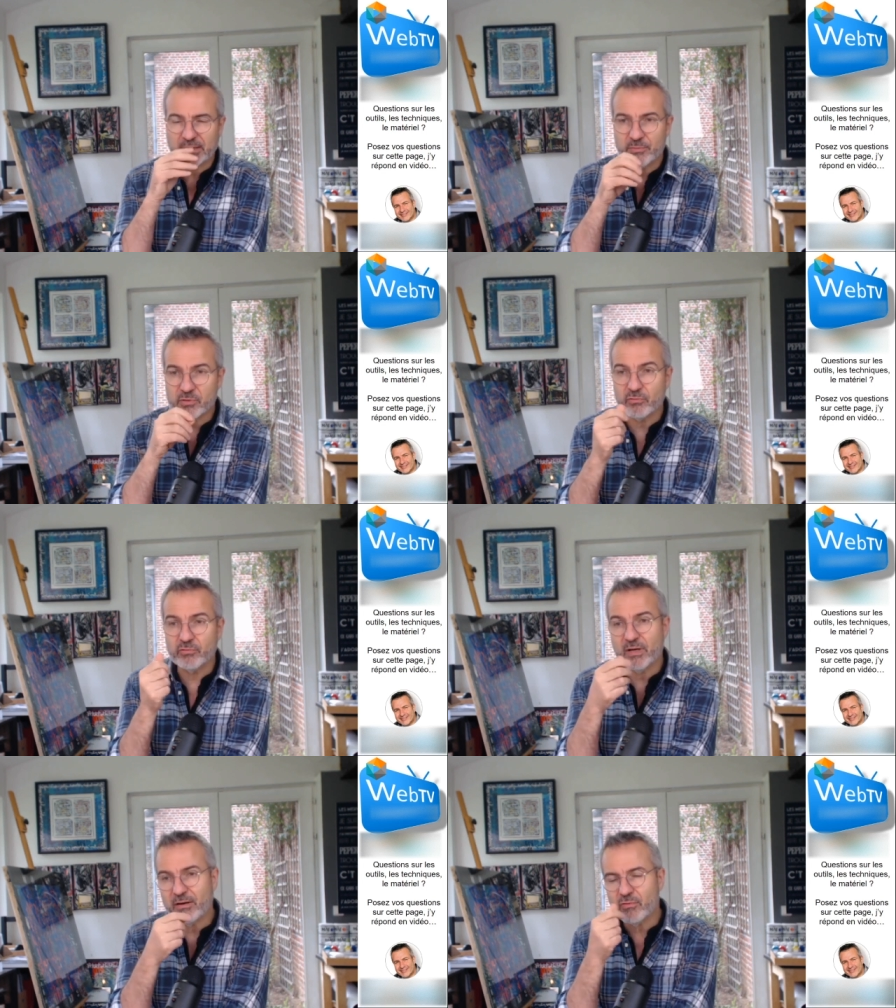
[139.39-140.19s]
Parce que tu
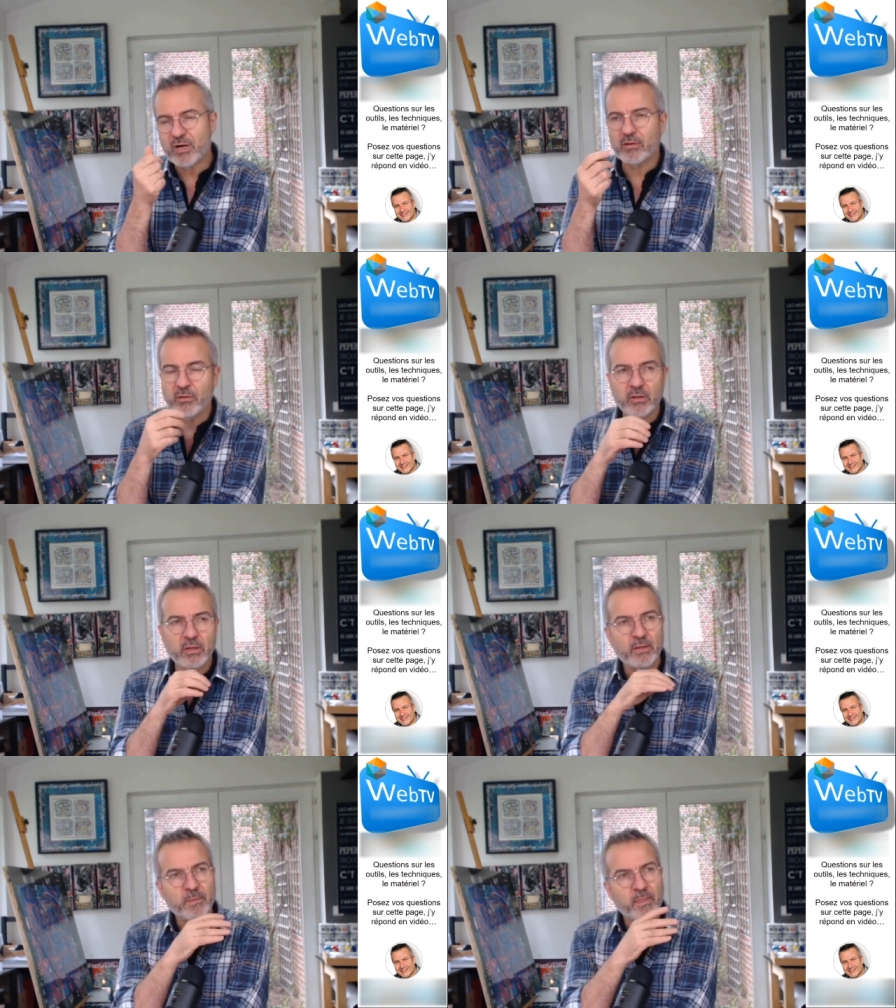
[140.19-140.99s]
vas avoir
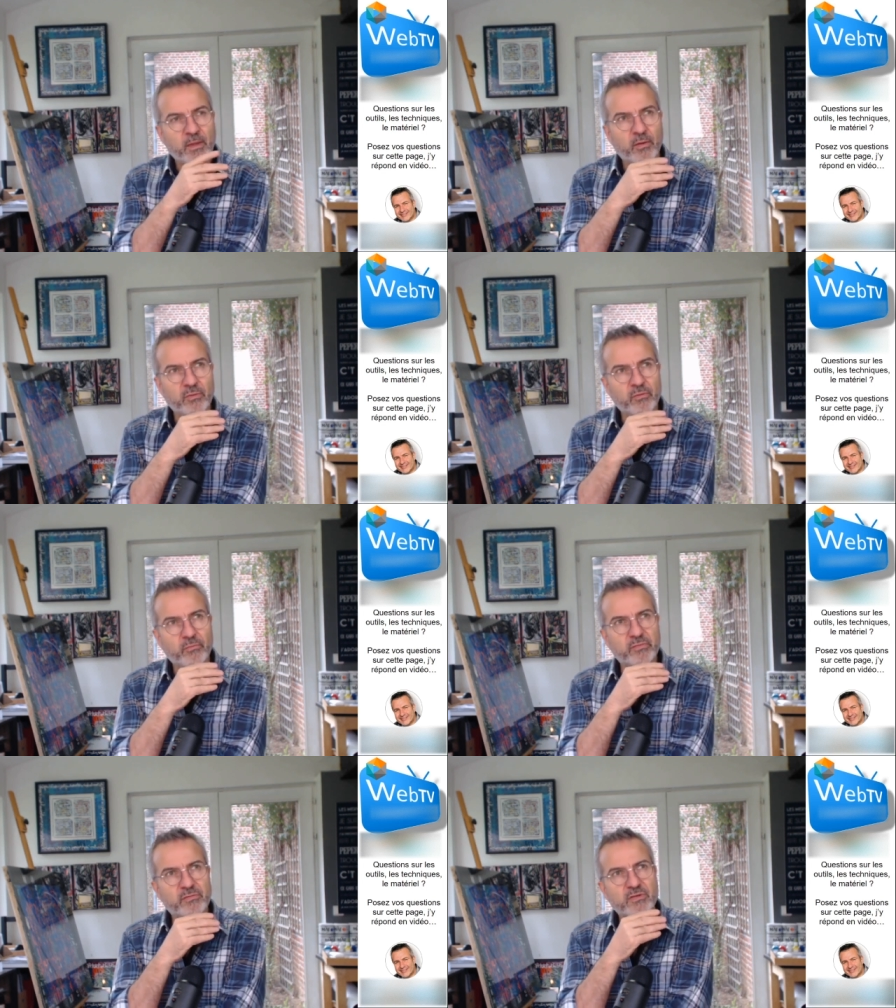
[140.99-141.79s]

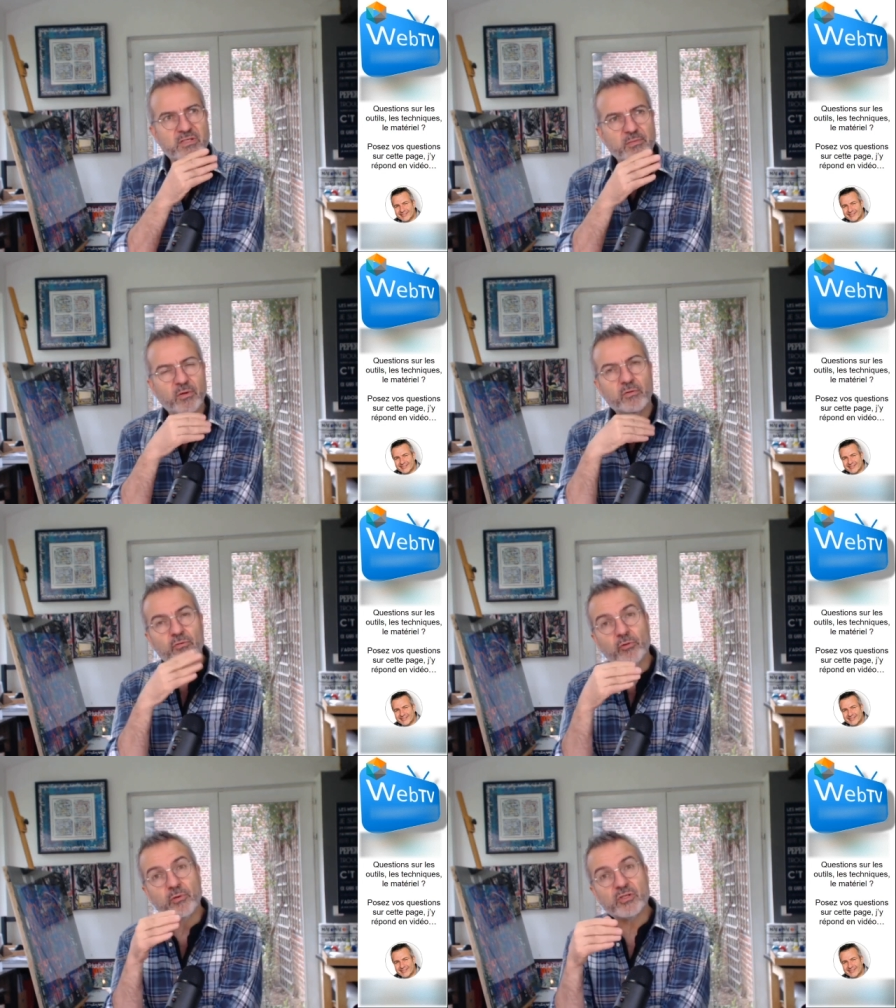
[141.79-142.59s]
difficilement
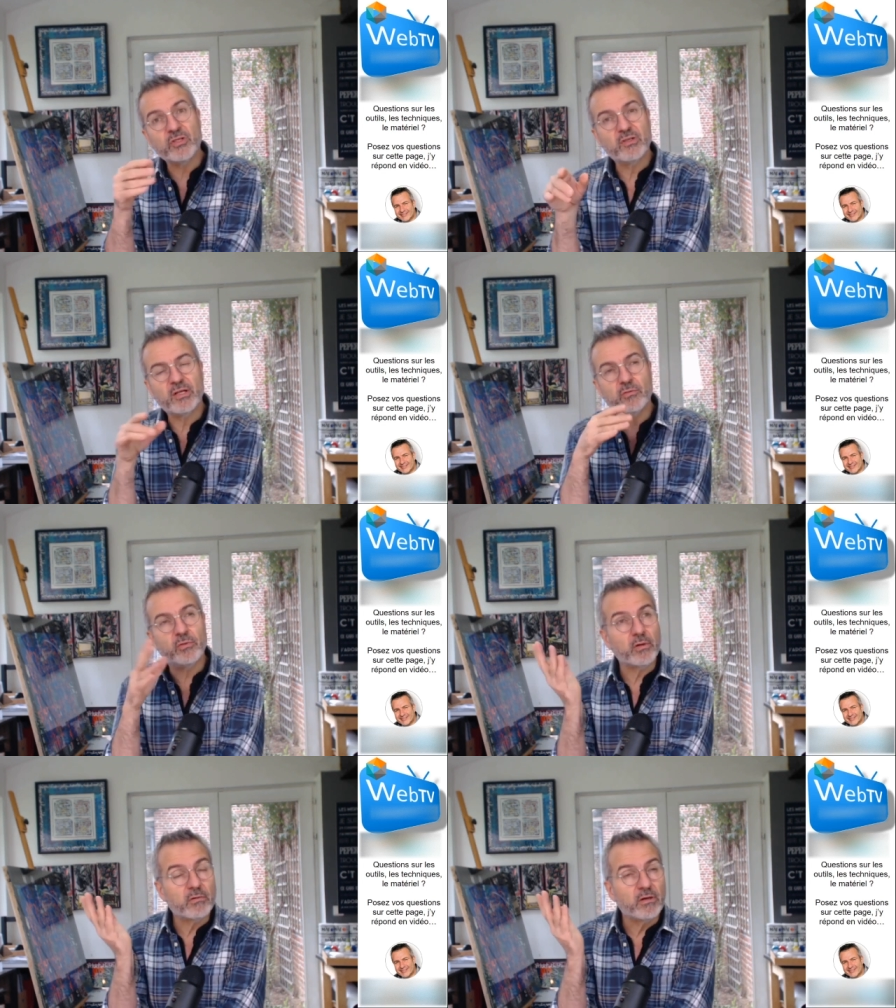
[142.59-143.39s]
une homogénéité de la
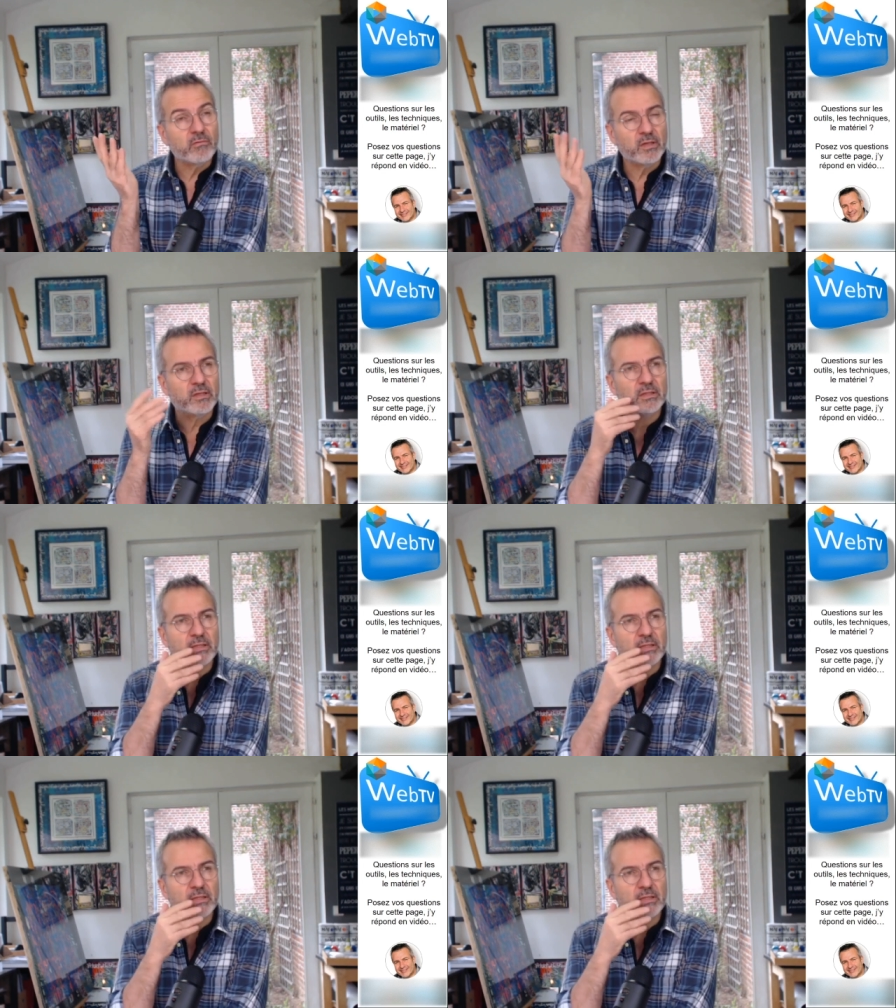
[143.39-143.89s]
couleur. Quoi. Voilà.